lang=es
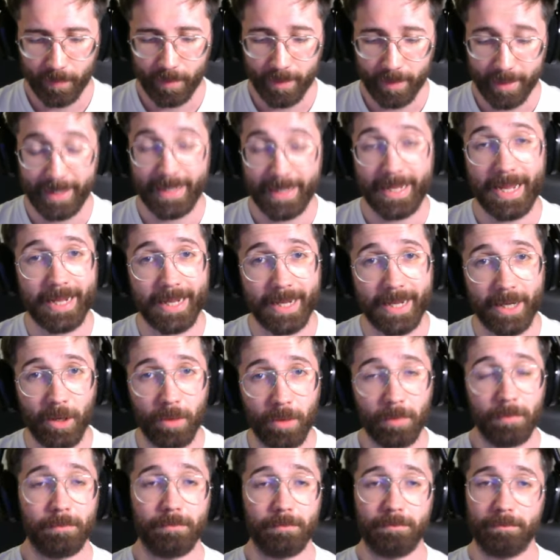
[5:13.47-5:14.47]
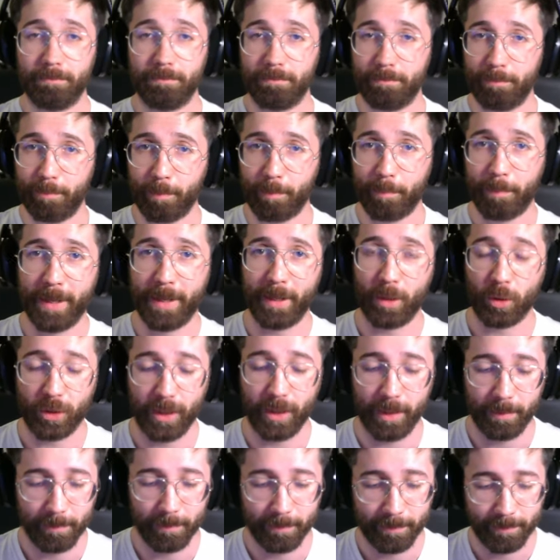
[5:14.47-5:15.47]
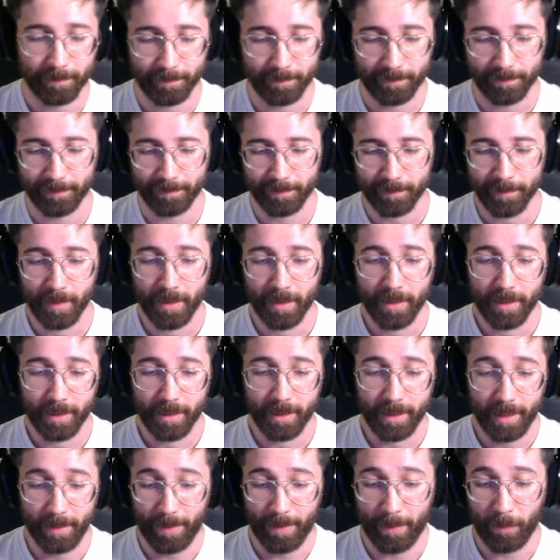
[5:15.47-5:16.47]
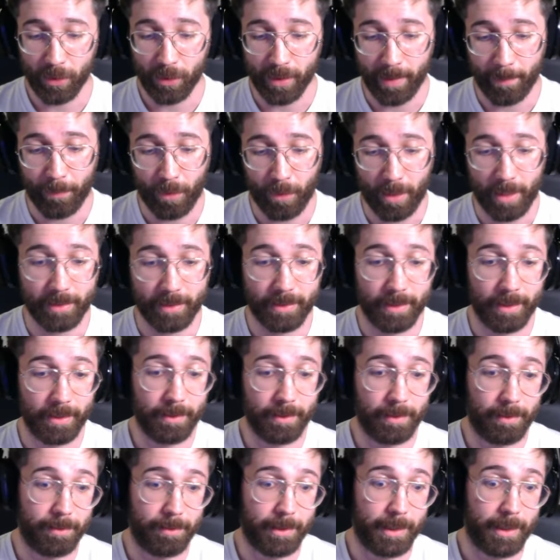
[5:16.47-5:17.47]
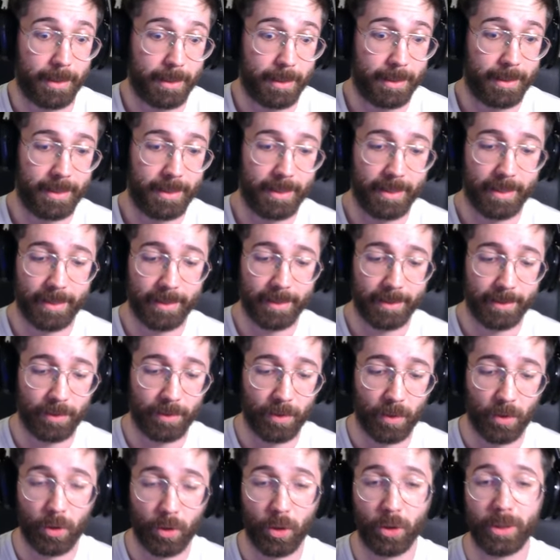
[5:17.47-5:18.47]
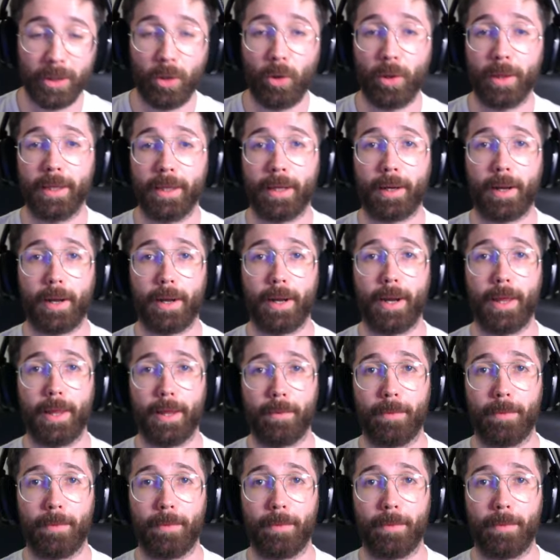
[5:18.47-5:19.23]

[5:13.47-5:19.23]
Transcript: Creías que no, pero sí. Y vamos a por la siguiente, la verdad que no, tengo que decir nada